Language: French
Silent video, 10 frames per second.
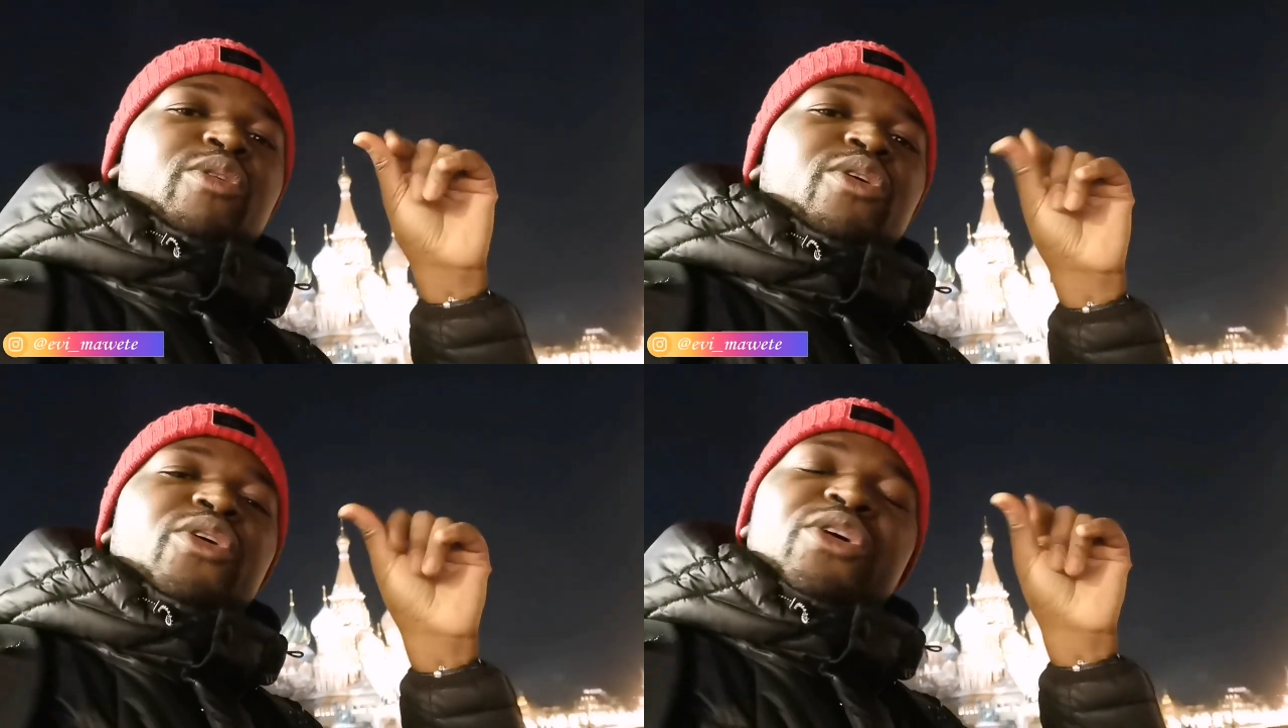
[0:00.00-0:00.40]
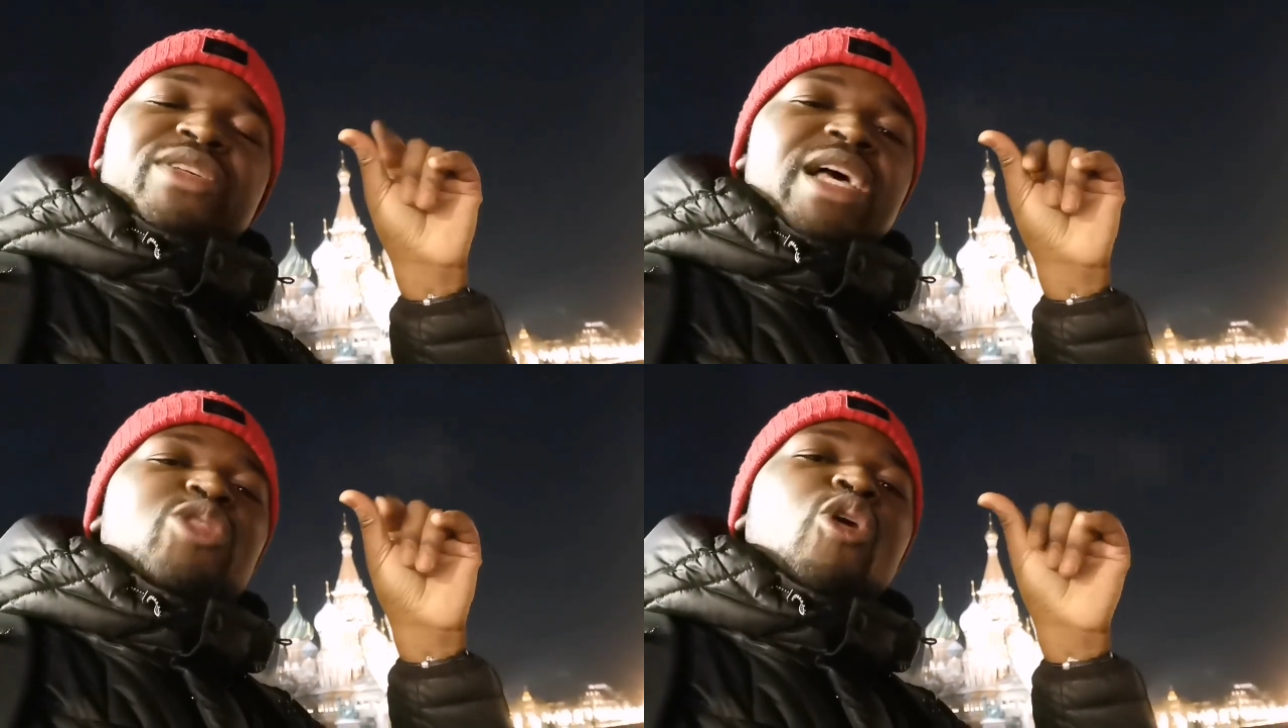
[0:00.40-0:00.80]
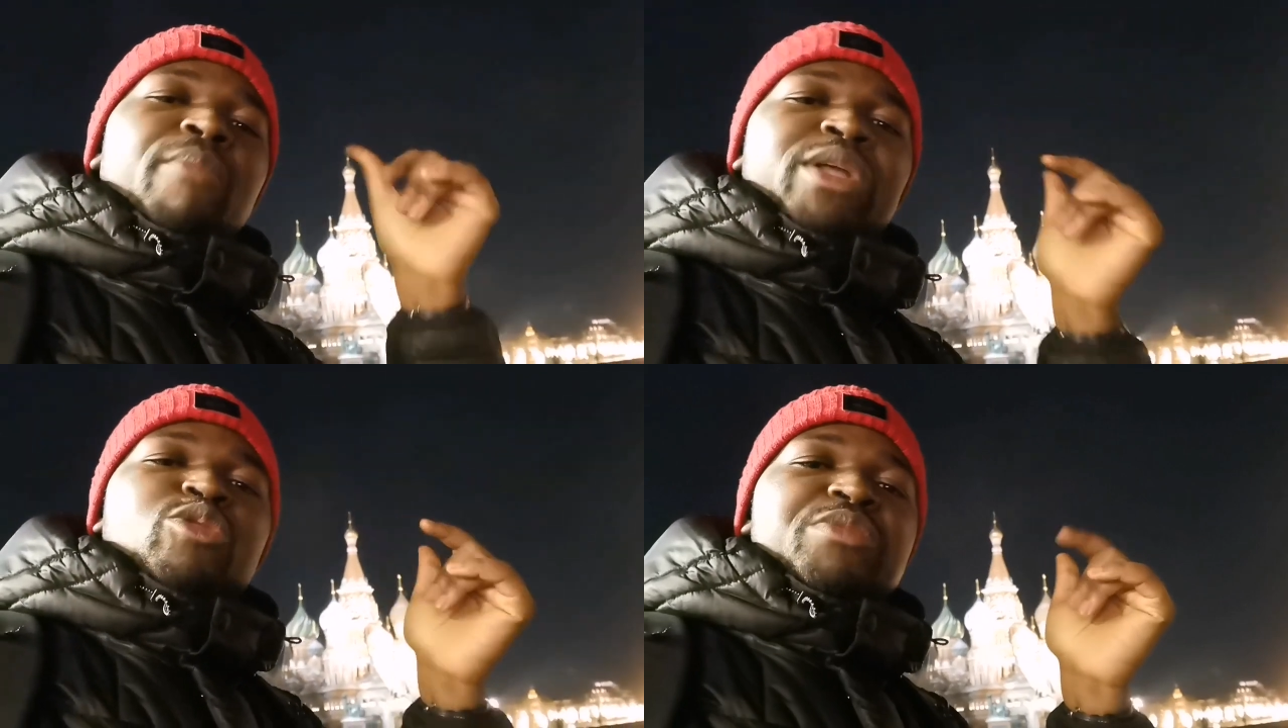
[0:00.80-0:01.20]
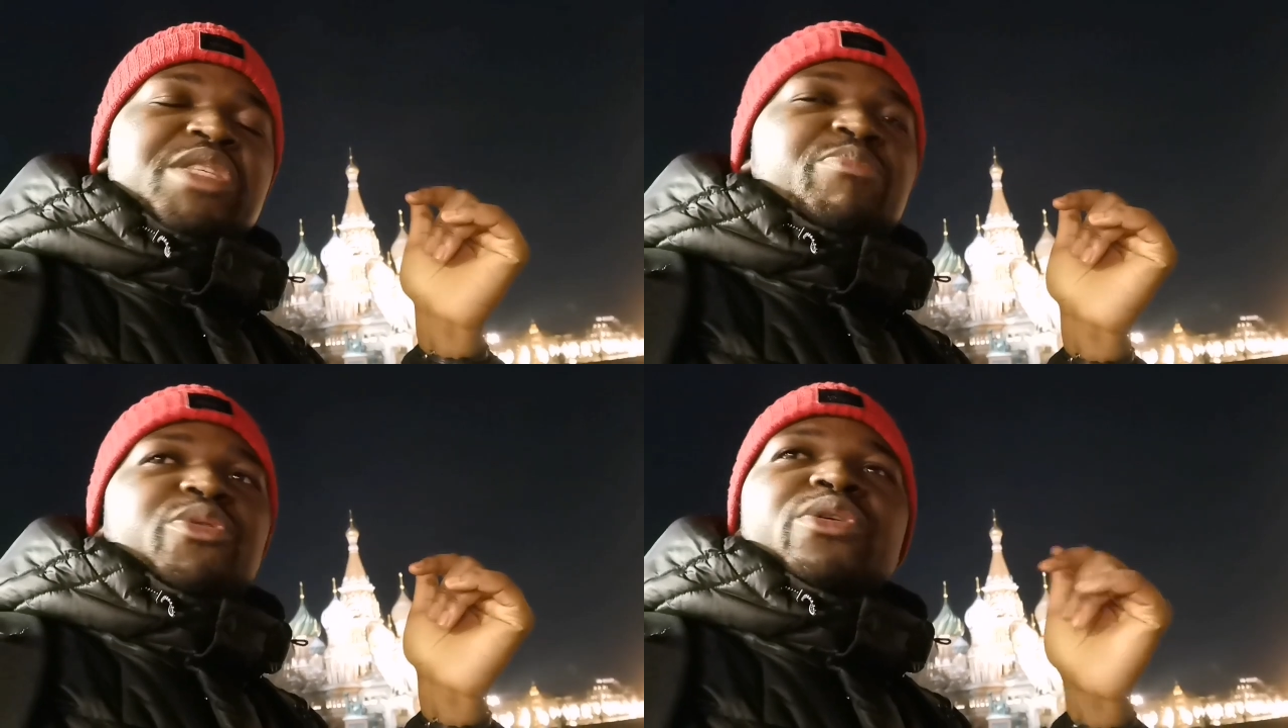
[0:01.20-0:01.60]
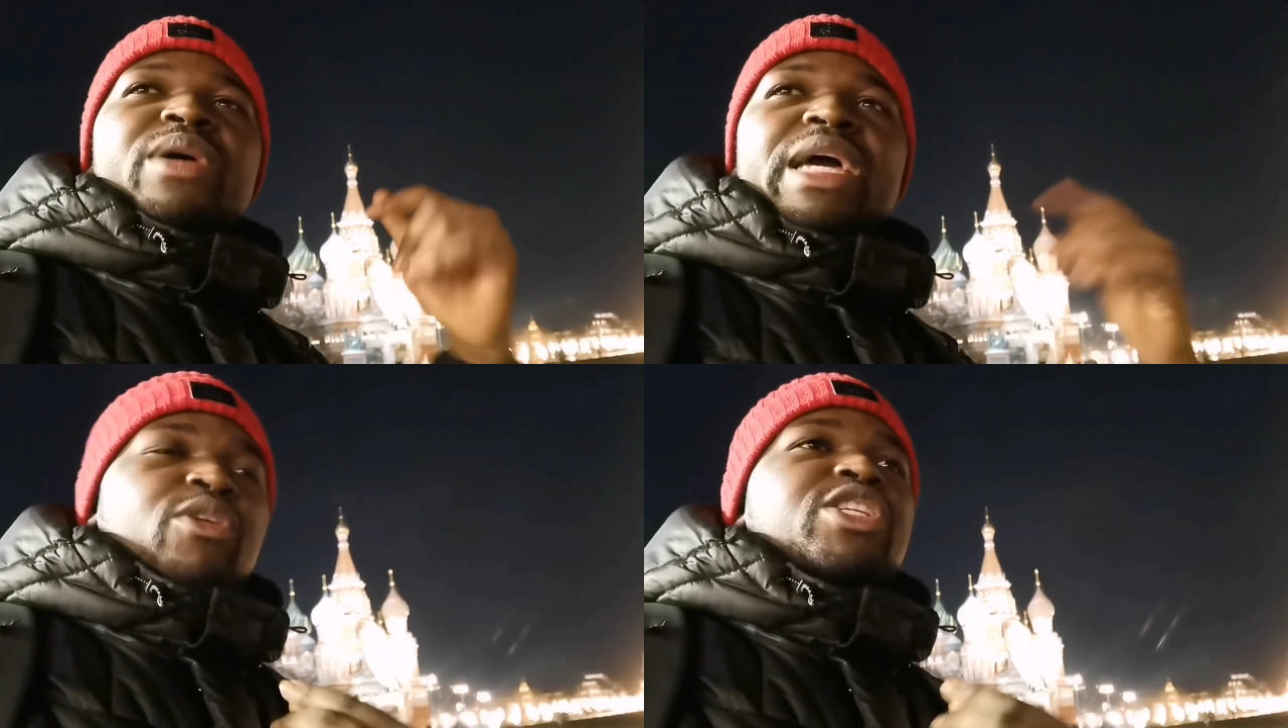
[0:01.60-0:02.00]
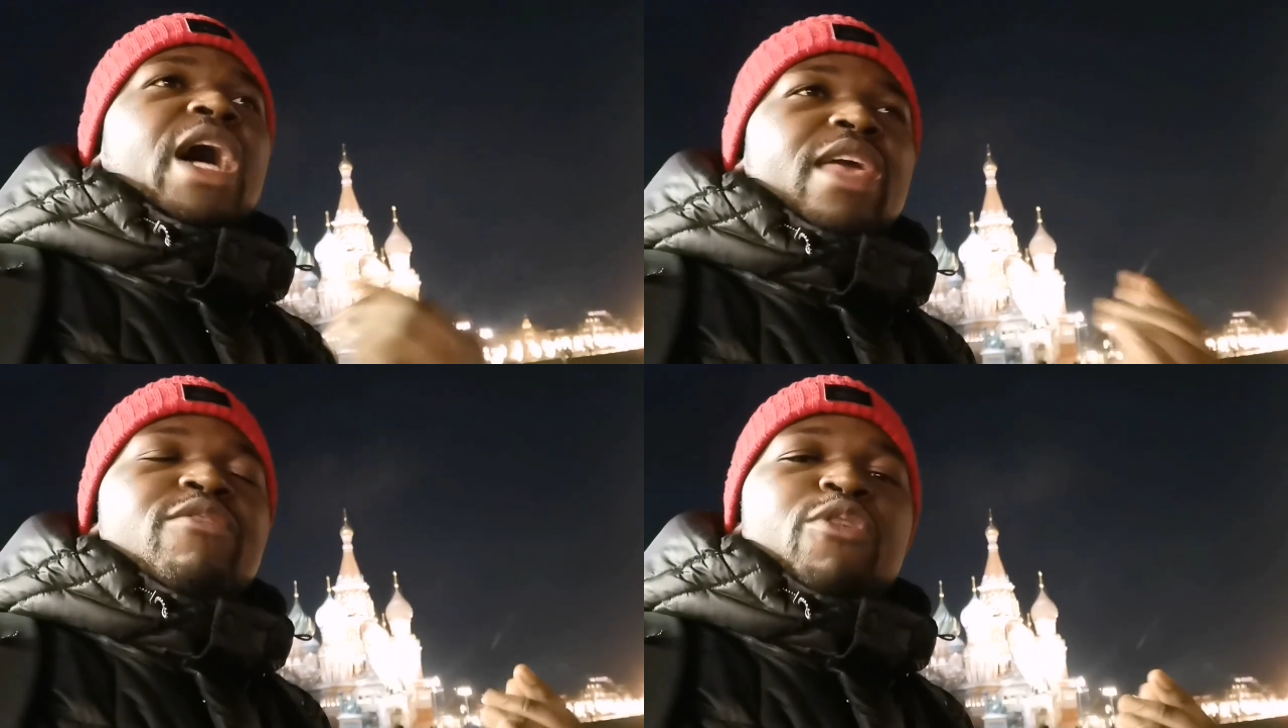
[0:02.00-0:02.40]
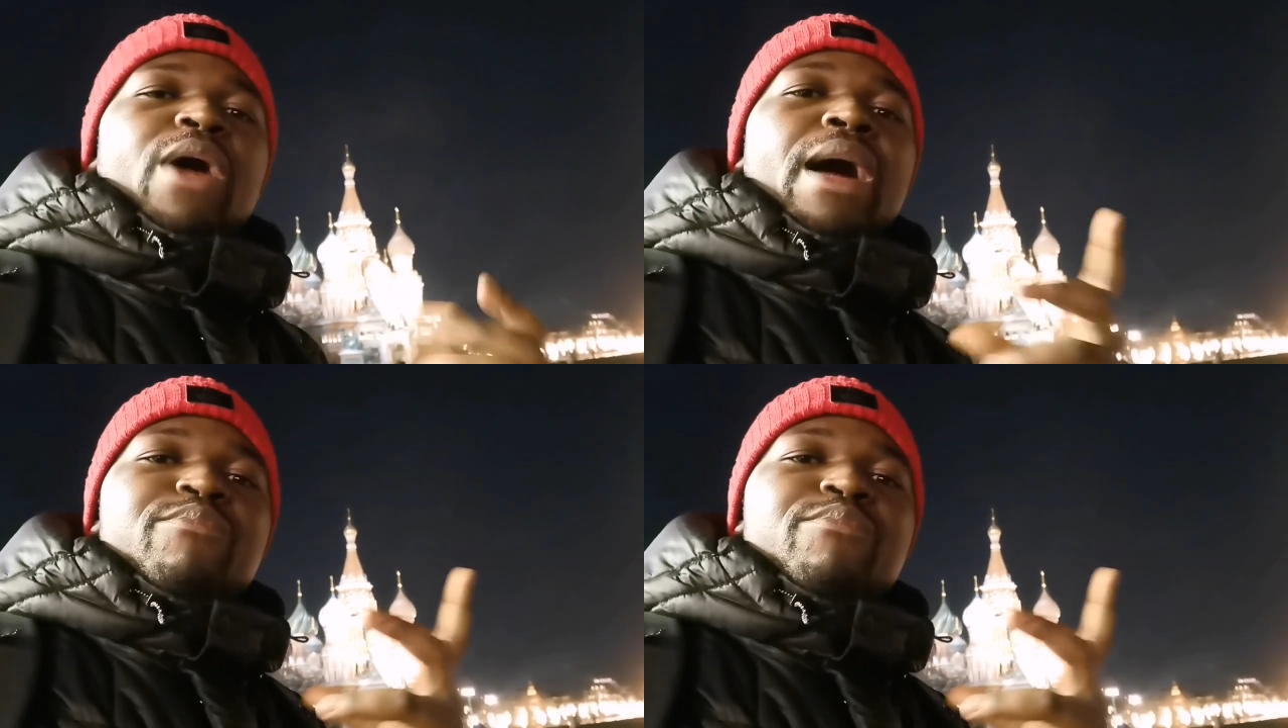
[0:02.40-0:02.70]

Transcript: pour que ça tombe un tout petit peu et que j'arrive